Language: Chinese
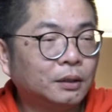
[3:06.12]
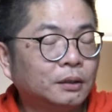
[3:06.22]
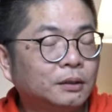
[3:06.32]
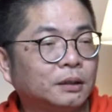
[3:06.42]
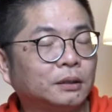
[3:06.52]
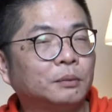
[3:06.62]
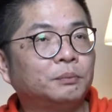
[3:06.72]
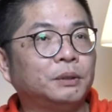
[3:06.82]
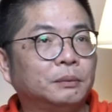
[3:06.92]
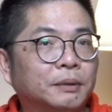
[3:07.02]
那讲到
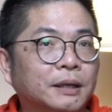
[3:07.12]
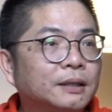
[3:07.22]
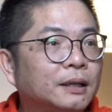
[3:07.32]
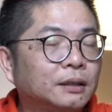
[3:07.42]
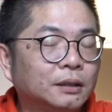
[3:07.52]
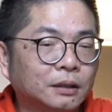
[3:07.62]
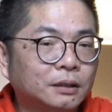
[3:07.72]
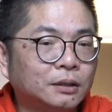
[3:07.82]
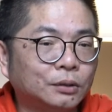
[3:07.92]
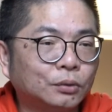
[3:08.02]
品牌站的冷
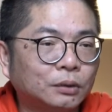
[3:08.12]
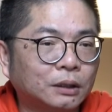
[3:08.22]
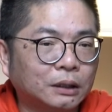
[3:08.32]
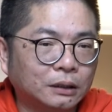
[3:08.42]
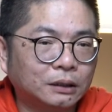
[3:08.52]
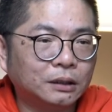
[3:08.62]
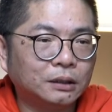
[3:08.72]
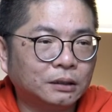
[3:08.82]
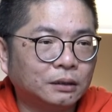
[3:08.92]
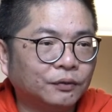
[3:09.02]
启动，那可能第
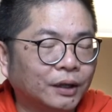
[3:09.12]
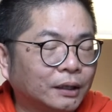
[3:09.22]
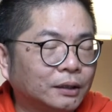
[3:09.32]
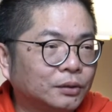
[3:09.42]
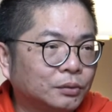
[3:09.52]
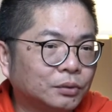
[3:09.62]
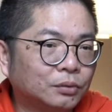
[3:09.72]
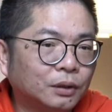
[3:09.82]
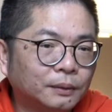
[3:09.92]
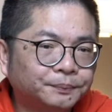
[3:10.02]
一个反应就是
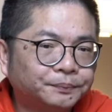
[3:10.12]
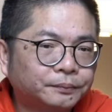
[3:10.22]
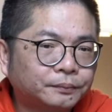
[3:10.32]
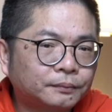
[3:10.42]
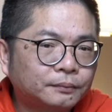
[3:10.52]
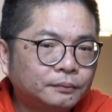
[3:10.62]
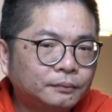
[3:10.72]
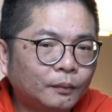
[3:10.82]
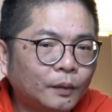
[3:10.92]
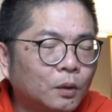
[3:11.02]
说，
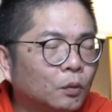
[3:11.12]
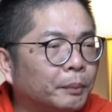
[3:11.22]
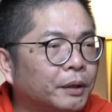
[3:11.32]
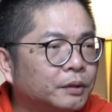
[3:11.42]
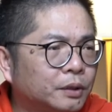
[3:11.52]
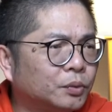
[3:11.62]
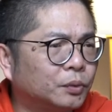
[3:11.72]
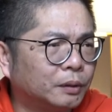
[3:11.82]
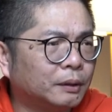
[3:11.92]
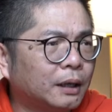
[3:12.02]
我没有基
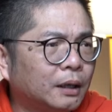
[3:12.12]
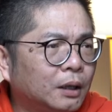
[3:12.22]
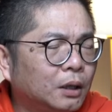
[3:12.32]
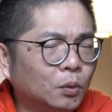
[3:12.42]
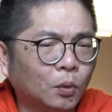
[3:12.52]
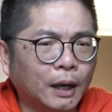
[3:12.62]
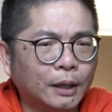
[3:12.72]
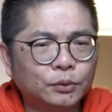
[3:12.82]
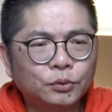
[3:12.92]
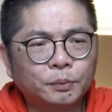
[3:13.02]
础流量，我
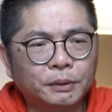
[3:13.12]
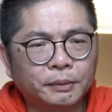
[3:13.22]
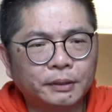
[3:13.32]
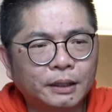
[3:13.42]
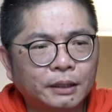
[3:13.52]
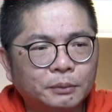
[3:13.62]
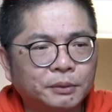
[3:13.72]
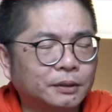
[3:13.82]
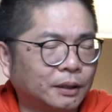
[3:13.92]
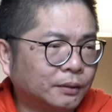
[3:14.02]
还去做品牌站，那
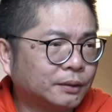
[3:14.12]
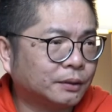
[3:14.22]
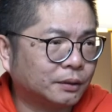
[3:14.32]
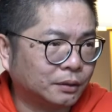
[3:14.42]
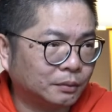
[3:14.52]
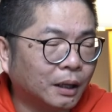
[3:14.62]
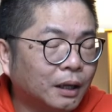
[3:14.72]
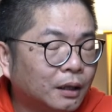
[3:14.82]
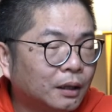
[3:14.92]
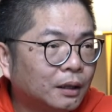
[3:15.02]
不找死
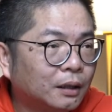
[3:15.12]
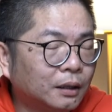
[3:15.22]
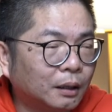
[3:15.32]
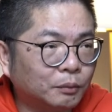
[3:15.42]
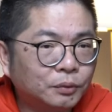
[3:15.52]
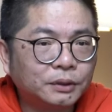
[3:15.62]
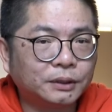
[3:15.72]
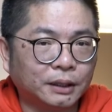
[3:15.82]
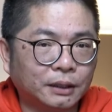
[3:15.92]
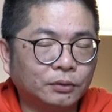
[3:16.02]
吗？啊，目
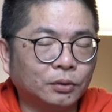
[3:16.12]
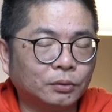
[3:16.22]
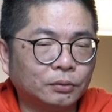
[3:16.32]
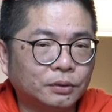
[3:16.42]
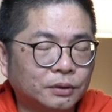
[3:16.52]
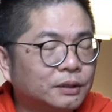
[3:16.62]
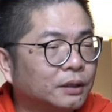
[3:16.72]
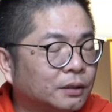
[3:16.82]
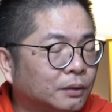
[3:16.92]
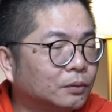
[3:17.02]
前从实际
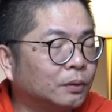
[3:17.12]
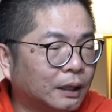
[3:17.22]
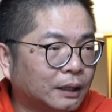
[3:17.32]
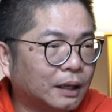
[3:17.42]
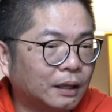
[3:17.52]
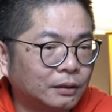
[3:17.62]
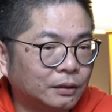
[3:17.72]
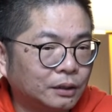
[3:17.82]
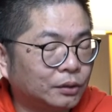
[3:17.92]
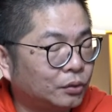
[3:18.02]
的成果来看，
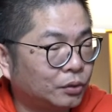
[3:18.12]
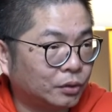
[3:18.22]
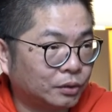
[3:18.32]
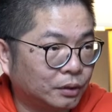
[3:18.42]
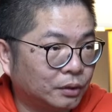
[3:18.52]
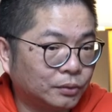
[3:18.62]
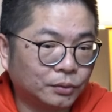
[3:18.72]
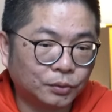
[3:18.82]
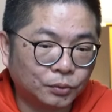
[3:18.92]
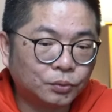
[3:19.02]
的的确确是，就
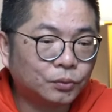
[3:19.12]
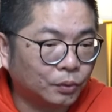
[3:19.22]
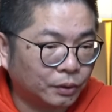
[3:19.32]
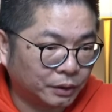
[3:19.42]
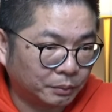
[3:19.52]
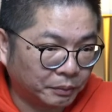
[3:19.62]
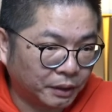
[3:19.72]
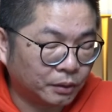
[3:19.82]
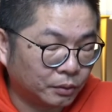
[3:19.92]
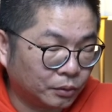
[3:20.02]
是如果你
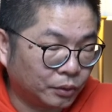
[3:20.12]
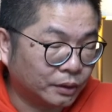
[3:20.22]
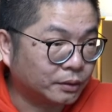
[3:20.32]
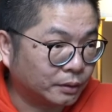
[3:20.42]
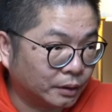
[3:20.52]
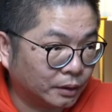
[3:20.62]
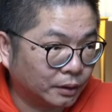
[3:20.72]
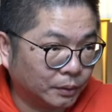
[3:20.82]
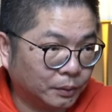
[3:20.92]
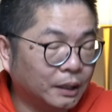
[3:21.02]
没有原始的
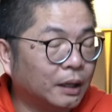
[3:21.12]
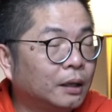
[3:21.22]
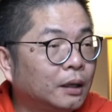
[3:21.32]
流量，